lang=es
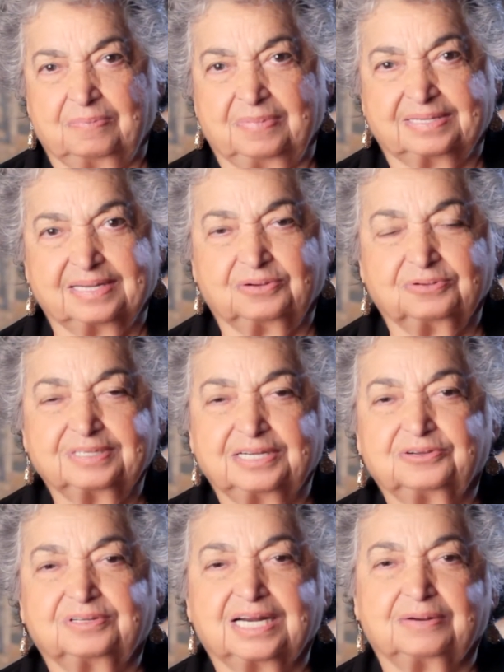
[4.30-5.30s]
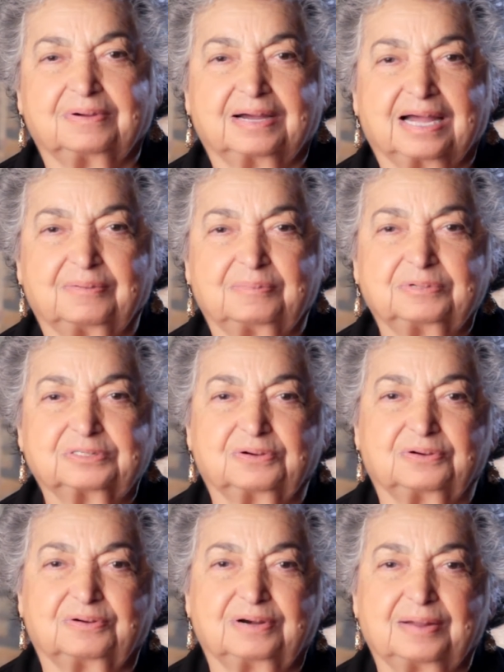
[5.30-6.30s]
mis hijos y yo trabajábamos
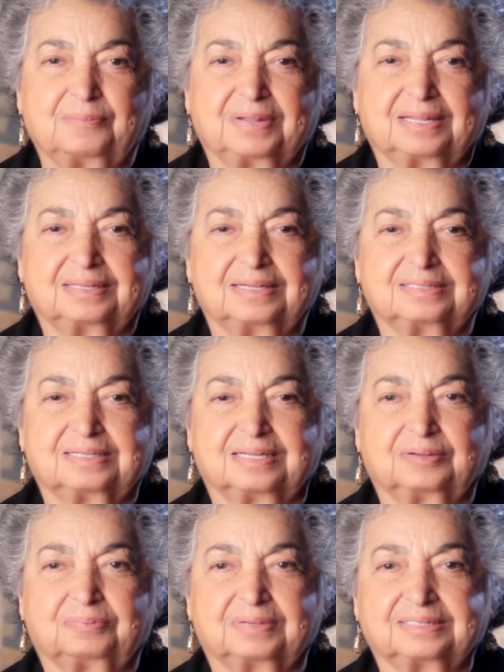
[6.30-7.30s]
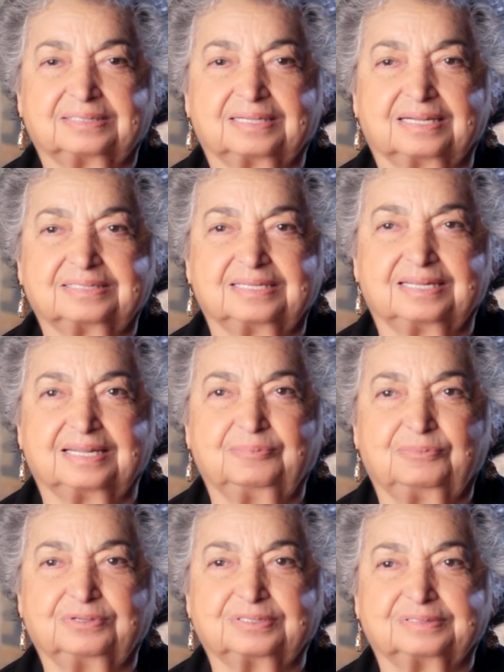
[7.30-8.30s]
con orlamente y sí, después decidimos